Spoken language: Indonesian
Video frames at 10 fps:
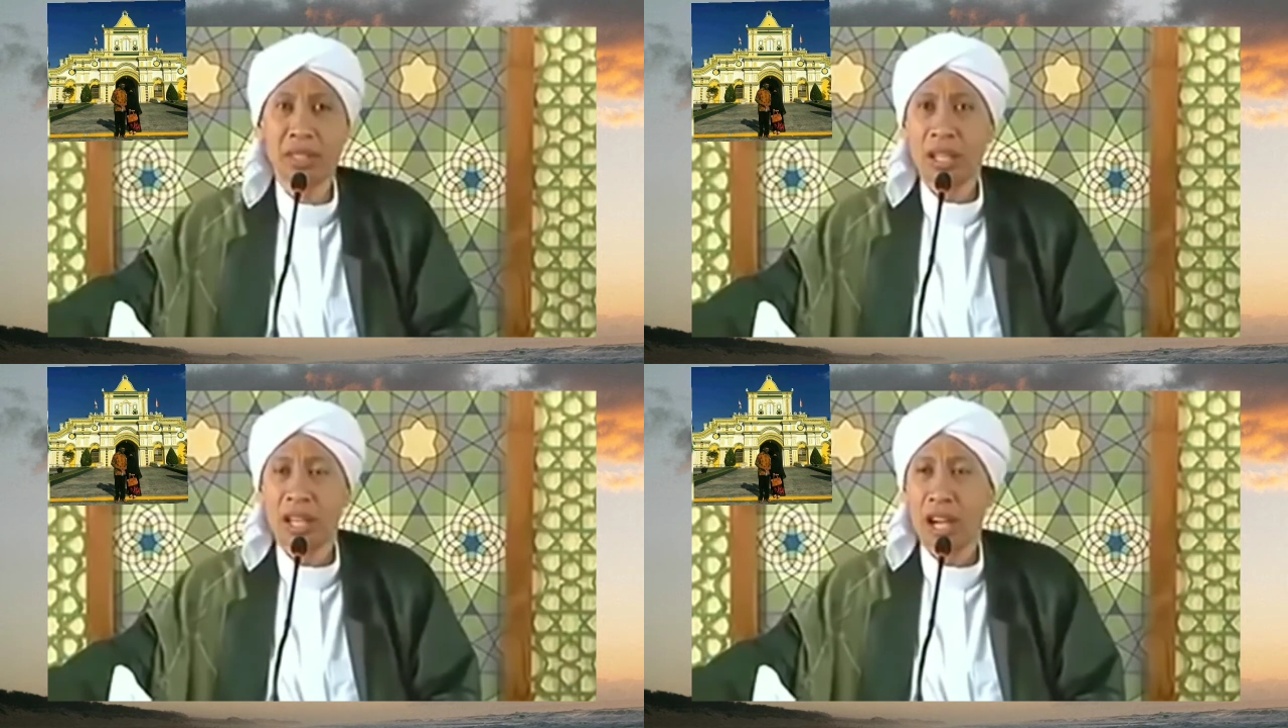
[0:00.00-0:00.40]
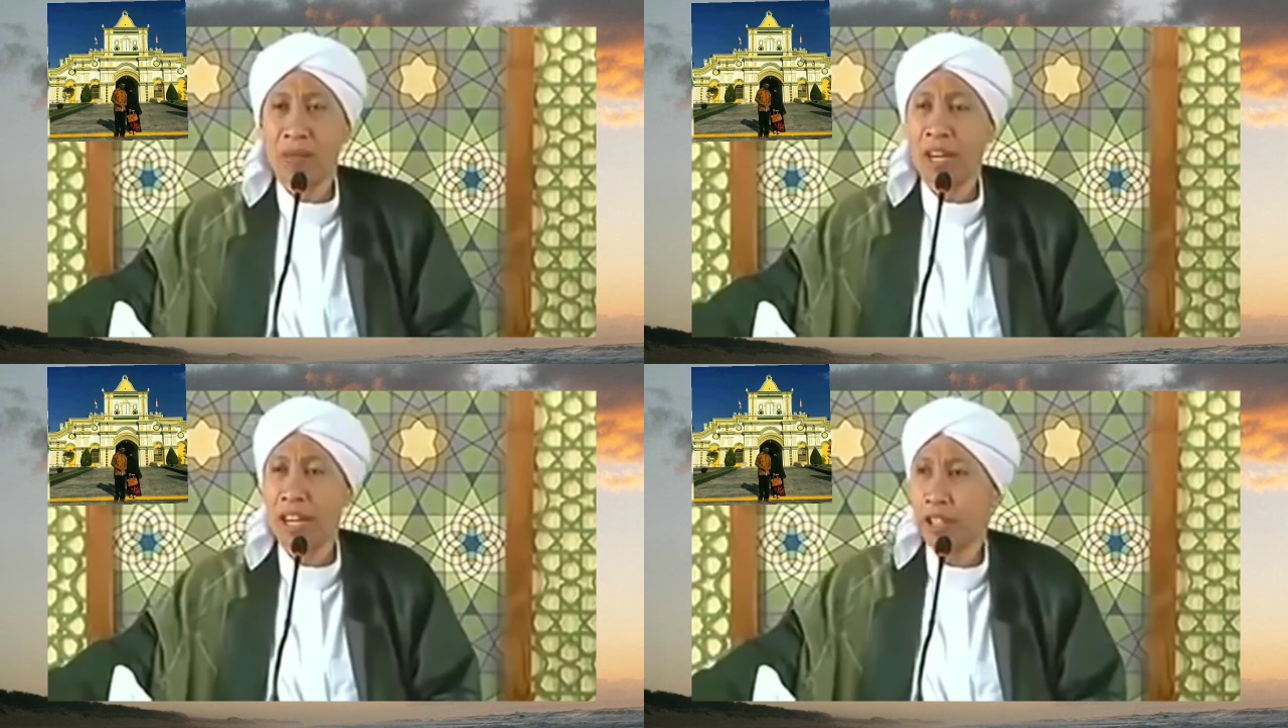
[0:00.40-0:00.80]

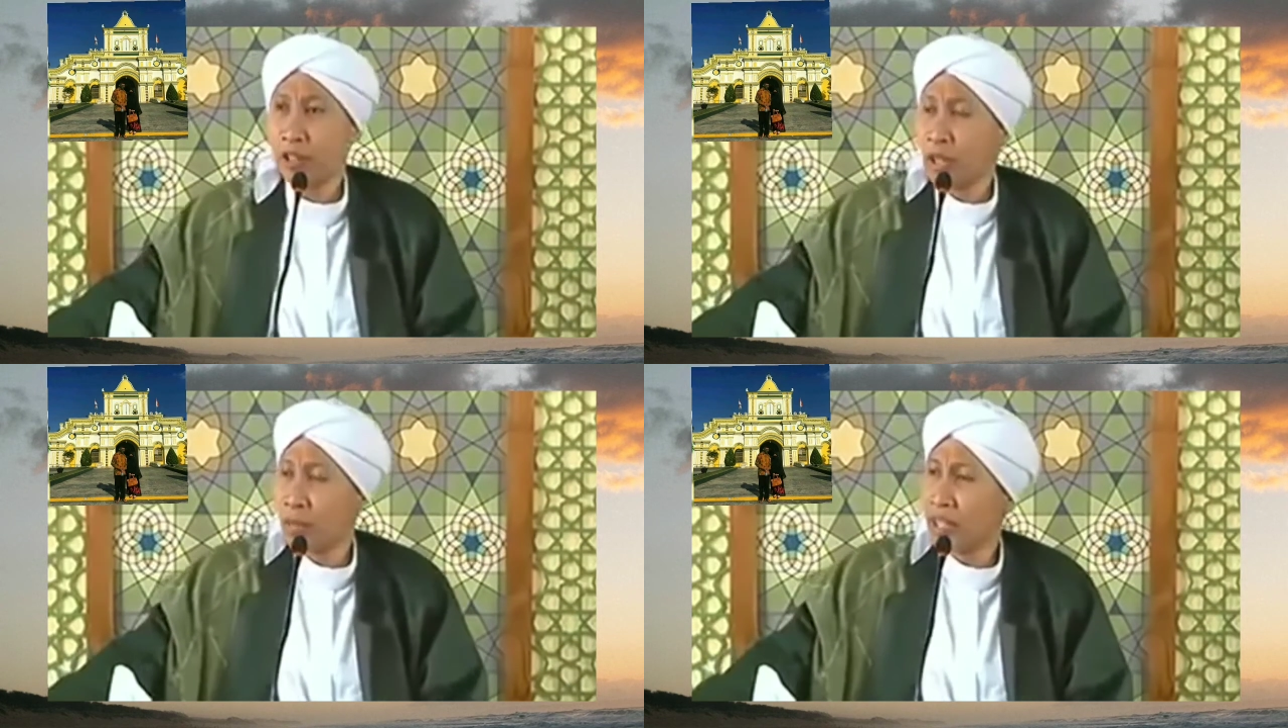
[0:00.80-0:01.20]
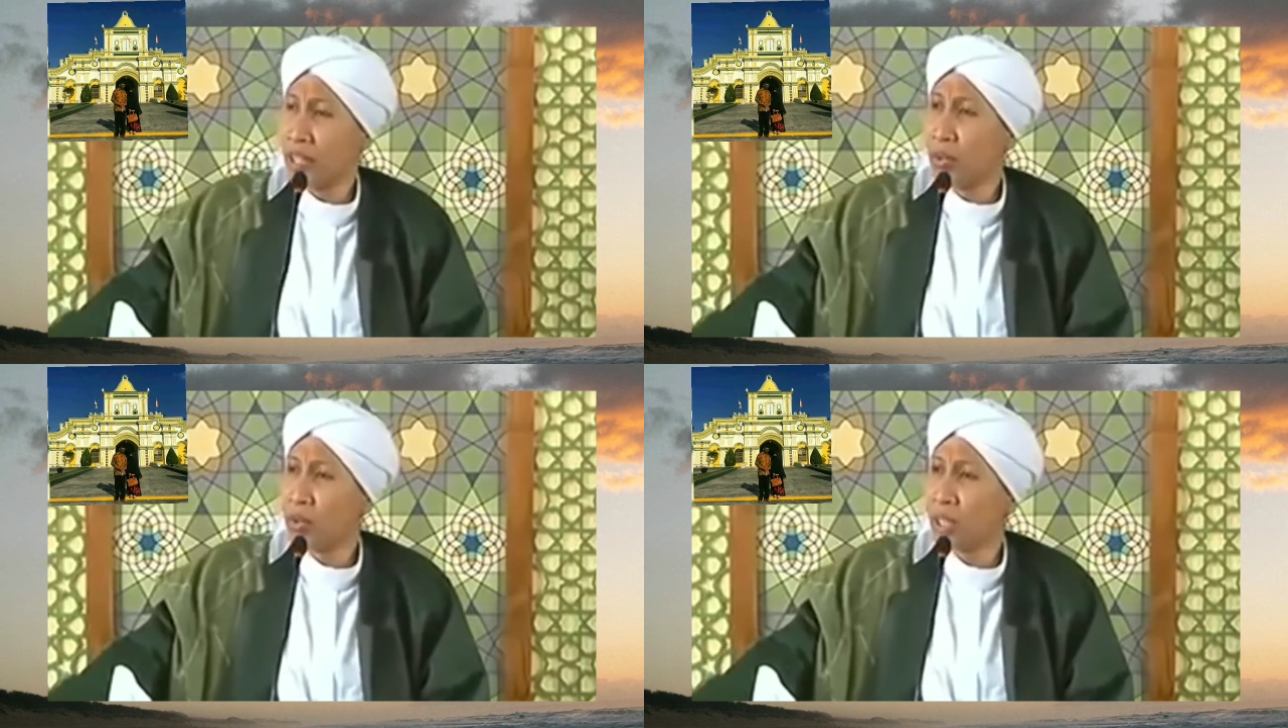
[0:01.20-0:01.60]
Apakah itu namanya
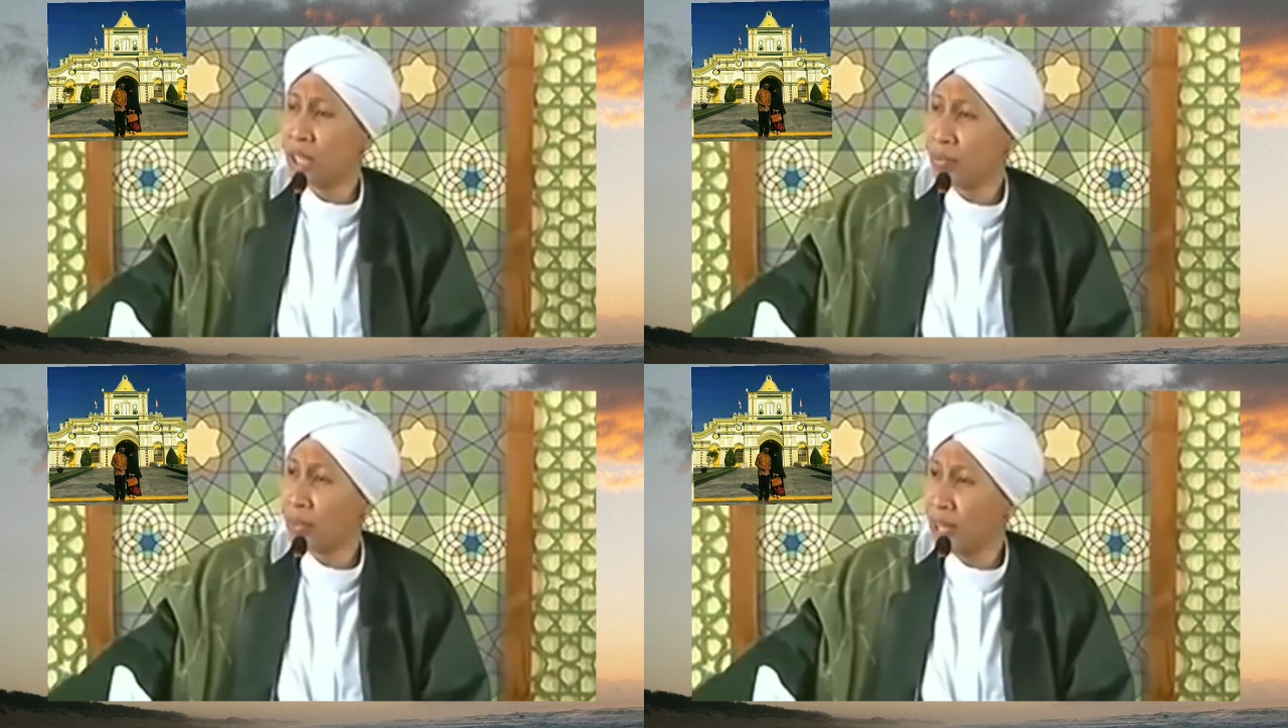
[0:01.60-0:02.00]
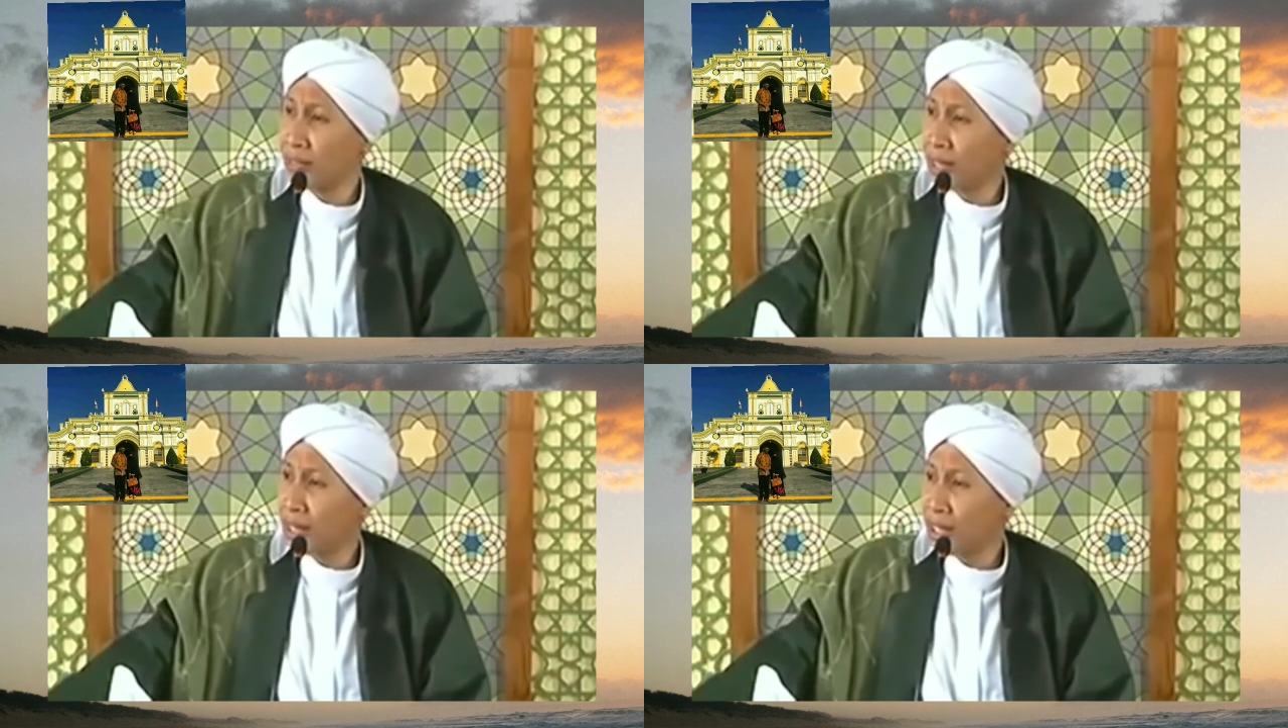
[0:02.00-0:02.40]
hutan,
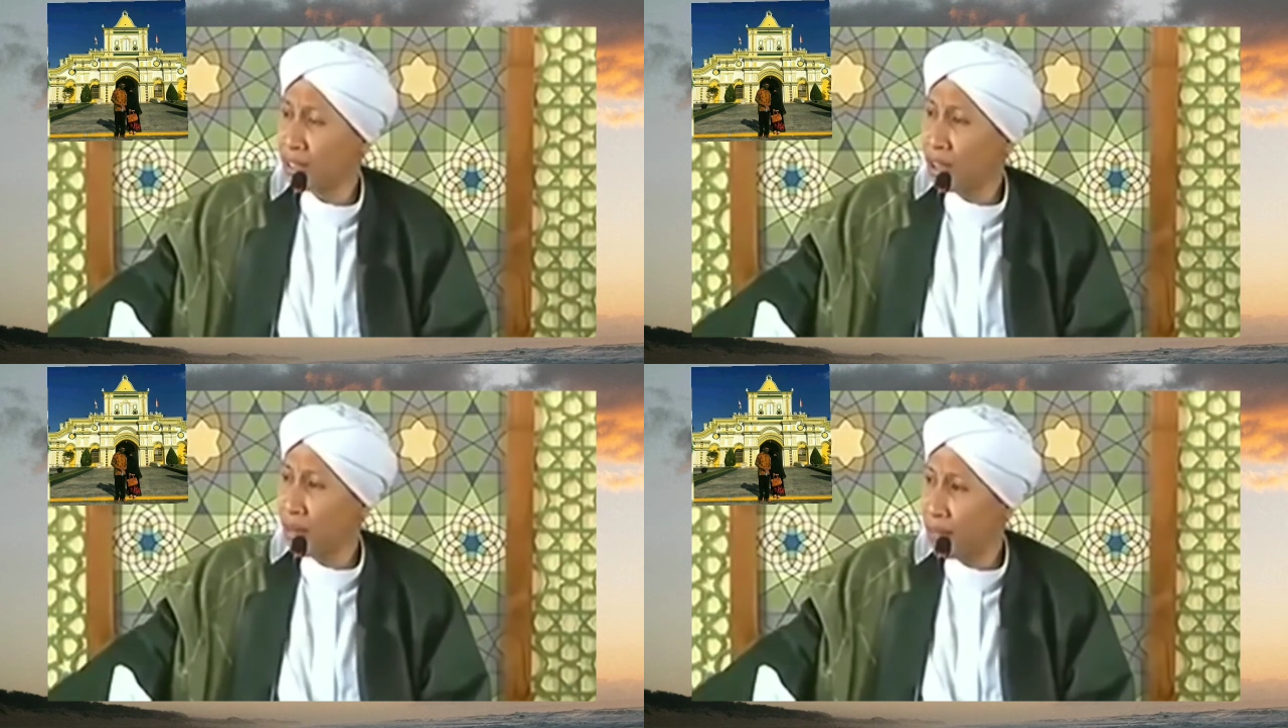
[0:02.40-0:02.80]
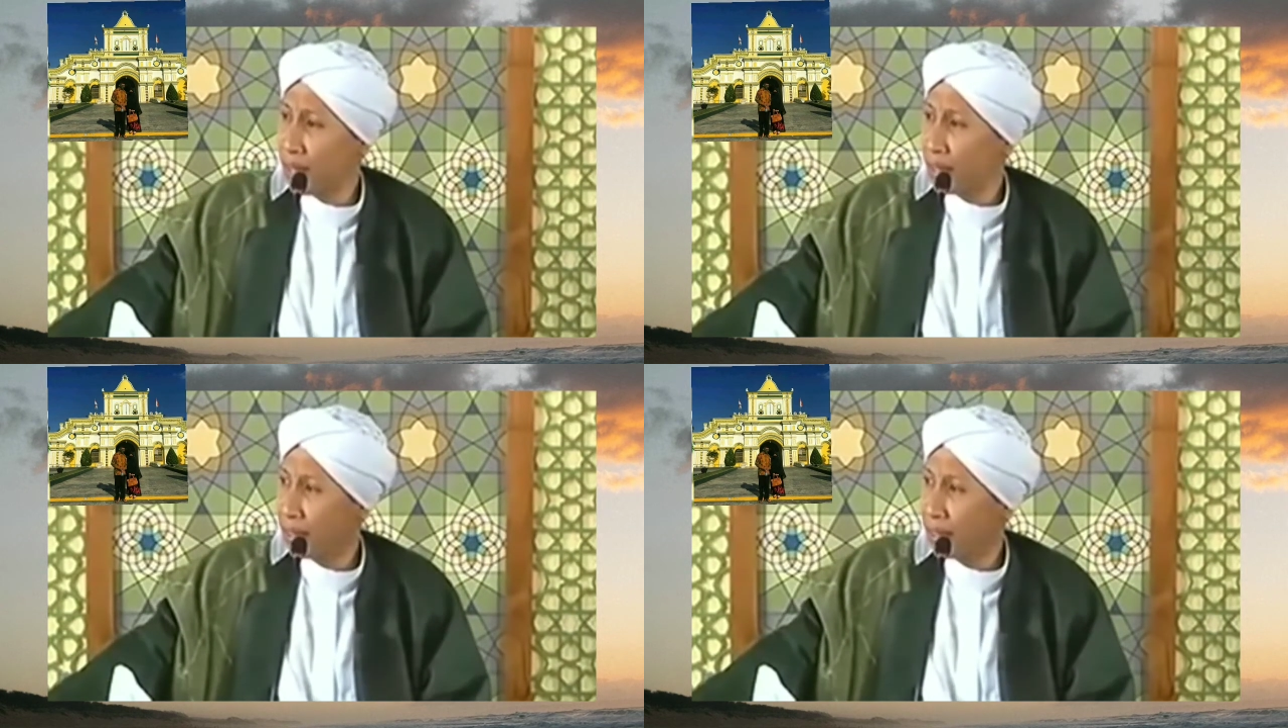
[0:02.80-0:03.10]
belantara, atau apa.